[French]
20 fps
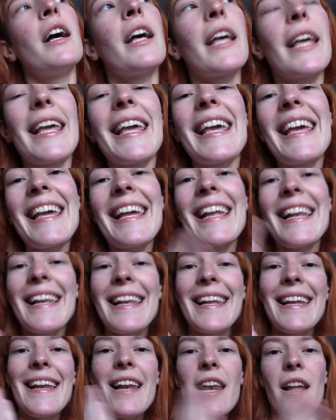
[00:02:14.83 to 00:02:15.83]
Et
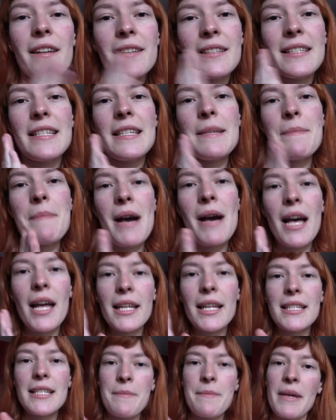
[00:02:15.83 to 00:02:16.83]
les lundis,
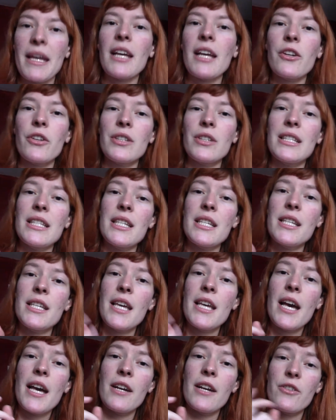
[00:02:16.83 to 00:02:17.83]
mardis,
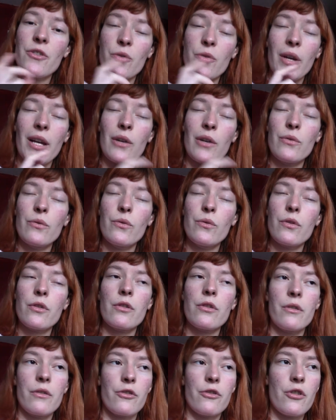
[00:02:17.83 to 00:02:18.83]
mercredis, j'aurai
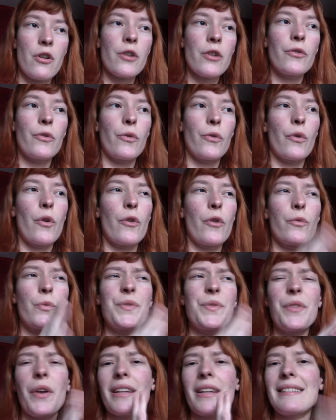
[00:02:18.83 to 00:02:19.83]
cours genre de
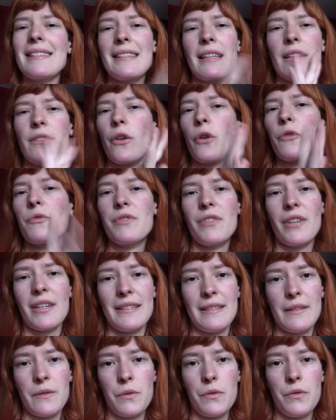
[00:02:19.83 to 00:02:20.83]
8h-17h,
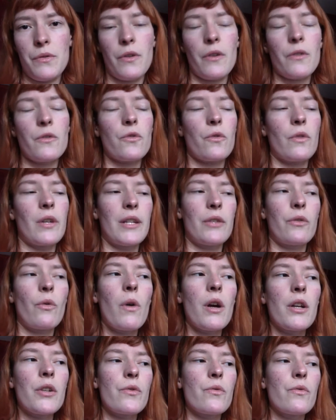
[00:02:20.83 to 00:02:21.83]
8h-18h sur les
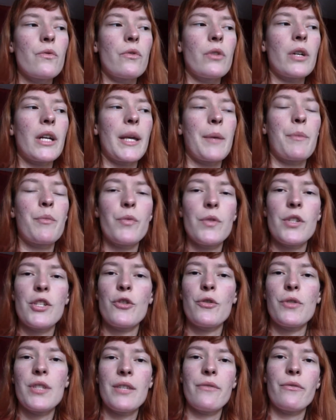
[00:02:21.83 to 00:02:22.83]
3 jours. Et puis
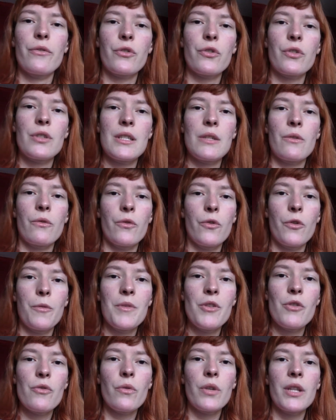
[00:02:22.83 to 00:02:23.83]
jeudi, vendredi en
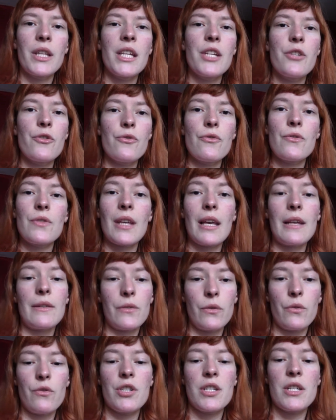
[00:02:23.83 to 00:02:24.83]
demi-journée jusqu'à
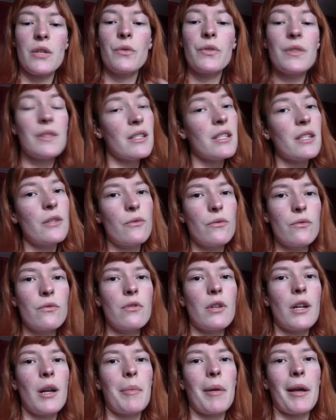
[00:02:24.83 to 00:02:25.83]
ce que j'ai aussi
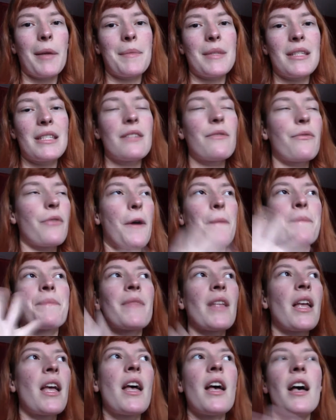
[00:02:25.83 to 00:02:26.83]
cours l'après-midi. Enfin,
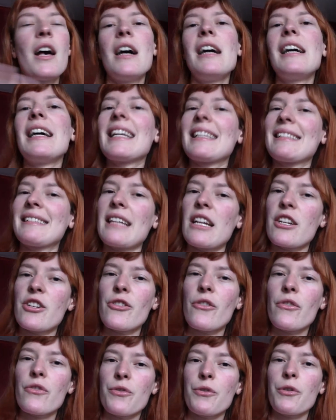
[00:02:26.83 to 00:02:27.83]
ça
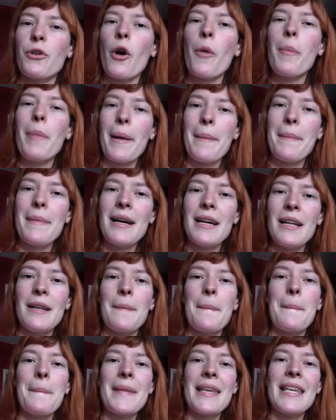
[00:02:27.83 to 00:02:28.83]
change encore pas mal,
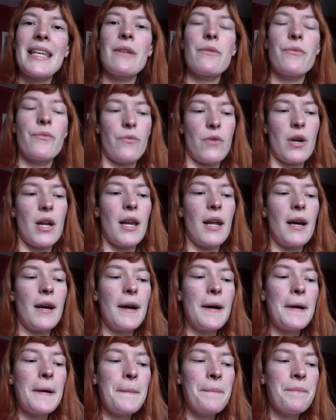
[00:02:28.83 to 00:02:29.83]
mais
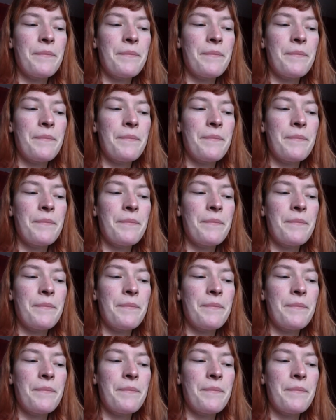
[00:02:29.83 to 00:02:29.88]
voilà.